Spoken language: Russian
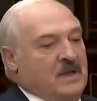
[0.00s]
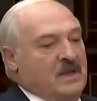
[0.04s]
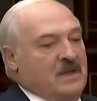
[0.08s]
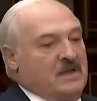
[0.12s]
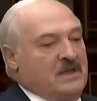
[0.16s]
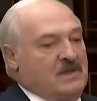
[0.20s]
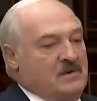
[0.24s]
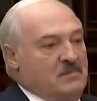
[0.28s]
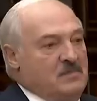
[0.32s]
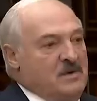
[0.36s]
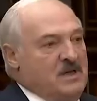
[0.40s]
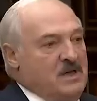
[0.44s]

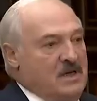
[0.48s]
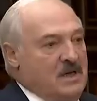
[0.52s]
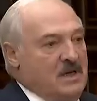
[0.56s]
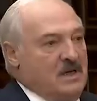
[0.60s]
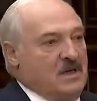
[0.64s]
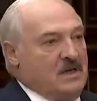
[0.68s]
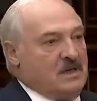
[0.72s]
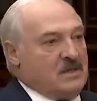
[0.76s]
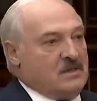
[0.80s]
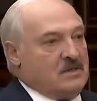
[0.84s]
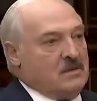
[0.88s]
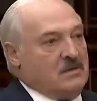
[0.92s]

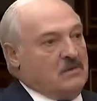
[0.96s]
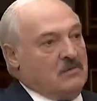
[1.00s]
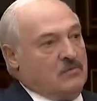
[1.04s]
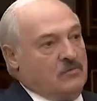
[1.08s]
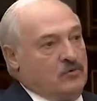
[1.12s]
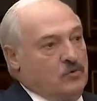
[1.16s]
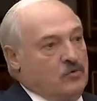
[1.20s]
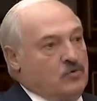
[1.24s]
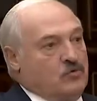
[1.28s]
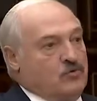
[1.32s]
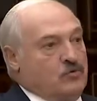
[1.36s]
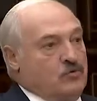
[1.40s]
изменились в
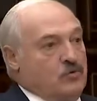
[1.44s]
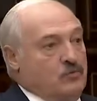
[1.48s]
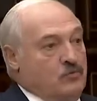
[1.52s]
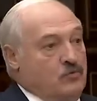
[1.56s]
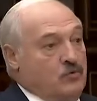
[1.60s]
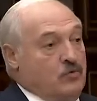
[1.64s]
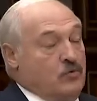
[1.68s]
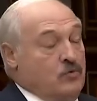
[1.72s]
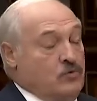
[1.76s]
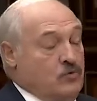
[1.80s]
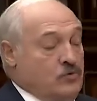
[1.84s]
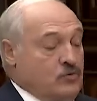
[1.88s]
лучшую, в
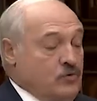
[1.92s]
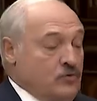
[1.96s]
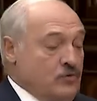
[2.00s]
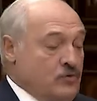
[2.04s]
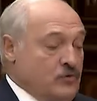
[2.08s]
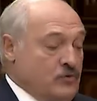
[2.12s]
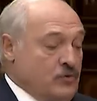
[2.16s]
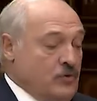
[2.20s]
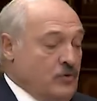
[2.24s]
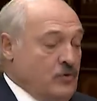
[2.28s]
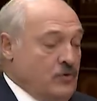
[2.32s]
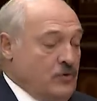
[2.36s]
худшую
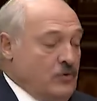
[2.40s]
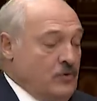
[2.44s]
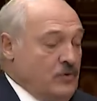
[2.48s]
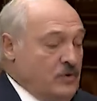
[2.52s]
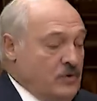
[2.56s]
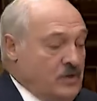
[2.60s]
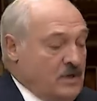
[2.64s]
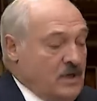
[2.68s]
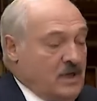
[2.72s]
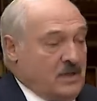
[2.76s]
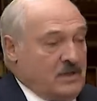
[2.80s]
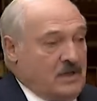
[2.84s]
сторону и
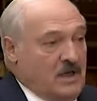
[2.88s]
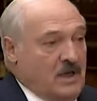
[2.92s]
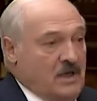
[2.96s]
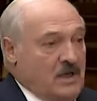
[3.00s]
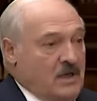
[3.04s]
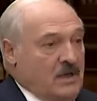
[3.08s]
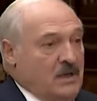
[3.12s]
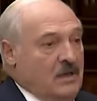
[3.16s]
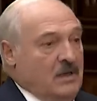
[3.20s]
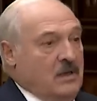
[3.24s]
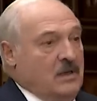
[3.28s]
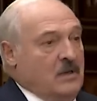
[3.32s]
так далее.
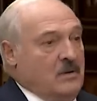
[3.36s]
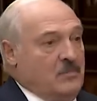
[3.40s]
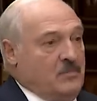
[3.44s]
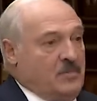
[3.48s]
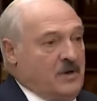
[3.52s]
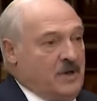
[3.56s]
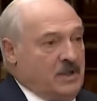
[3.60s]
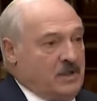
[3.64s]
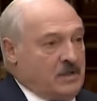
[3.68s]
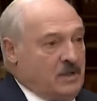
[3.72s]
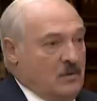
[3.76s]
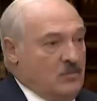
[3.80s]

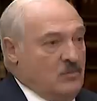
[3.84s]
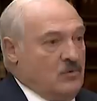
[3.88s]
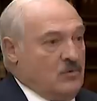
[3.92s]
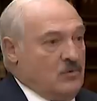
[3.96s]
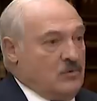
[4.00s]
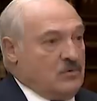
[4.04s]
Поэтому